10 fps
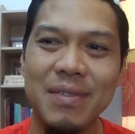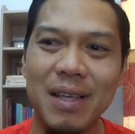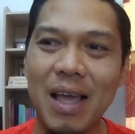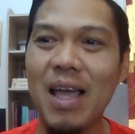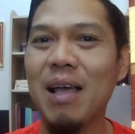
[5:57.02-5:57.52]

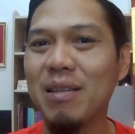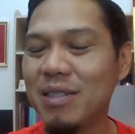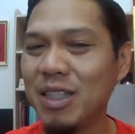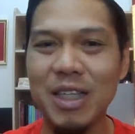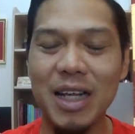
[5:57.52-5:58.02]
อ่า
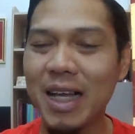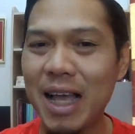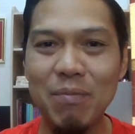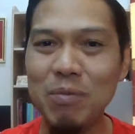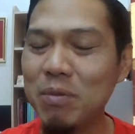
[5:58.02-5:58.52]
จินตนากา
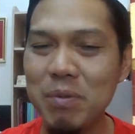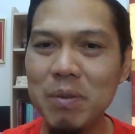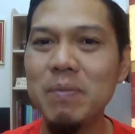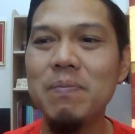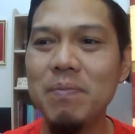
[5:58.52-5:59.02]
รปุ๊บปุ๊บปุ๊บ
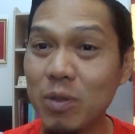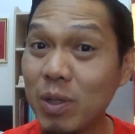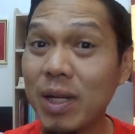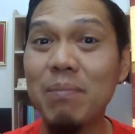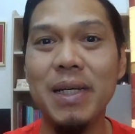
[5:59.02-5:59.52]
ปุ๊บต้อ
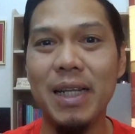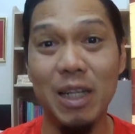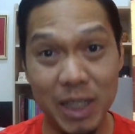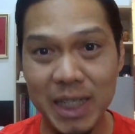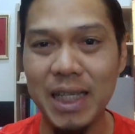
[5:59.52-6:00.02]
งทำเลย แล้วจะดี